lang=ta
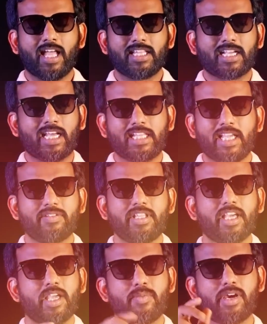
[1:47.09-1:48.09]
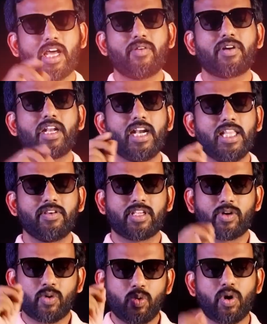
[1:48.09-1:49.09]
அந்த கதையை வந்து எங்கேயுமே கல்வெட்டில் எழுதி
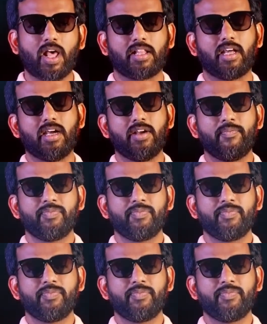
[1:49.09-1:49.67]
வைக்கக்கூடாதா